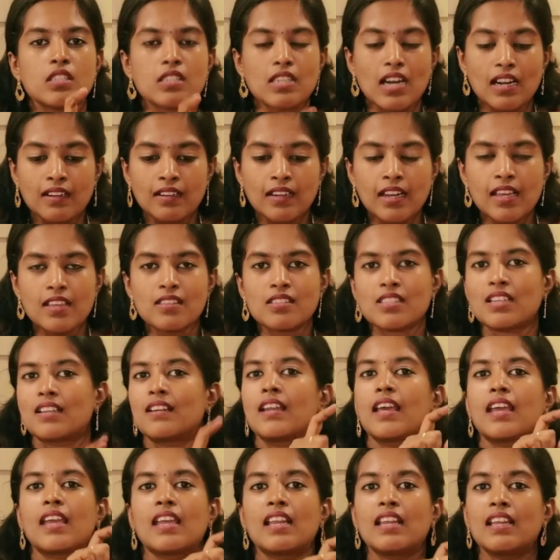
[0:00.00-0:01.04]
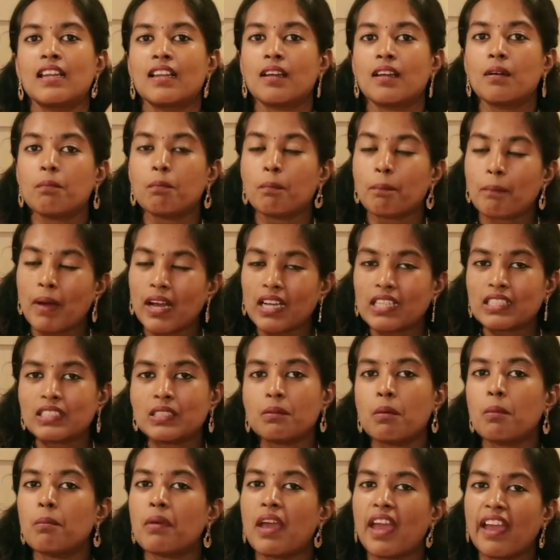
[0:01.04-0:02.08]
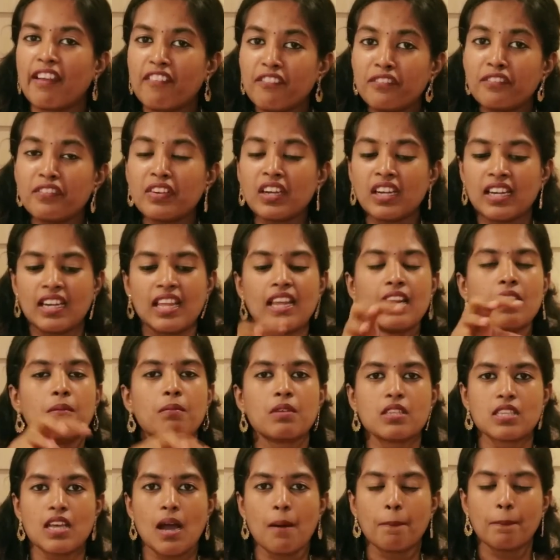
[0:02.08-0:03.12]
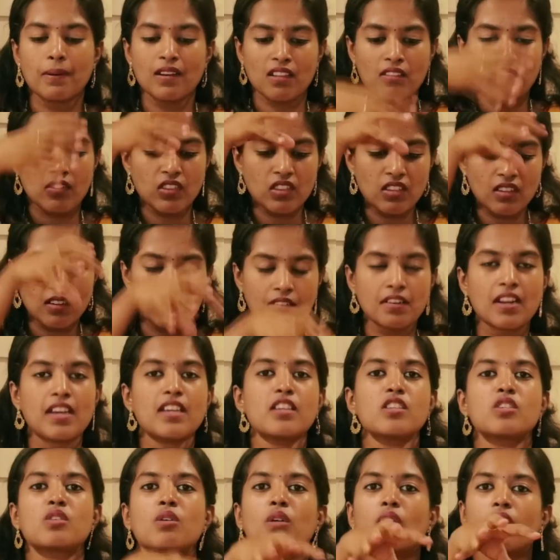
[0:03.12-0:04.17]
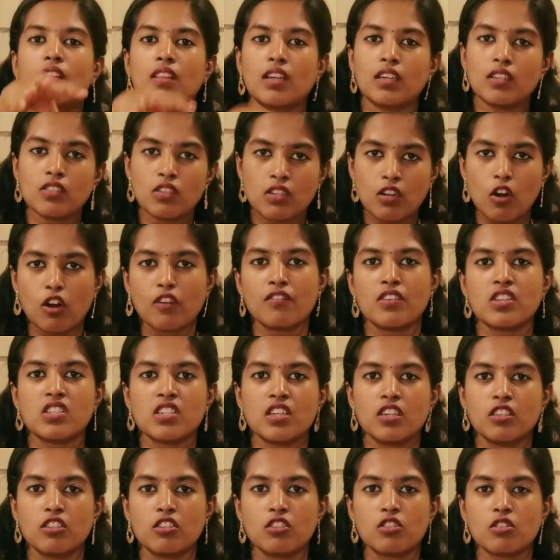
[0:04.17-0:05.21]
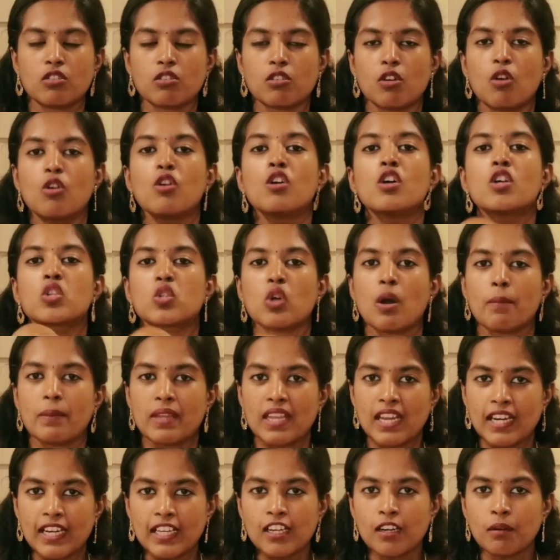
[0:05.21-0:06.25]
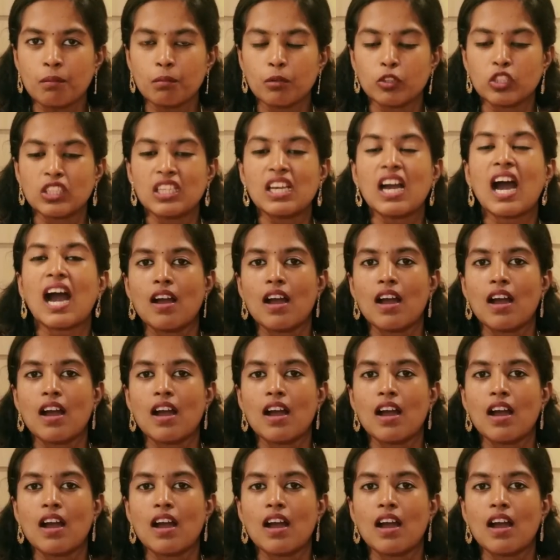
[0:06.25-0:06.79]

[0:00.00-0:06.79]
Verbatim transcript: சண்டே சண்டே இல்லைனா மேக்ஸிமம் எவ்ரிடே நம்ம சாப்பிட்றது வந்து ரைஸோட தான் நான்வெஜ் எடுத்துகிட்ருக்குறோம் ஸோ அப்படி எடுக்கும்போது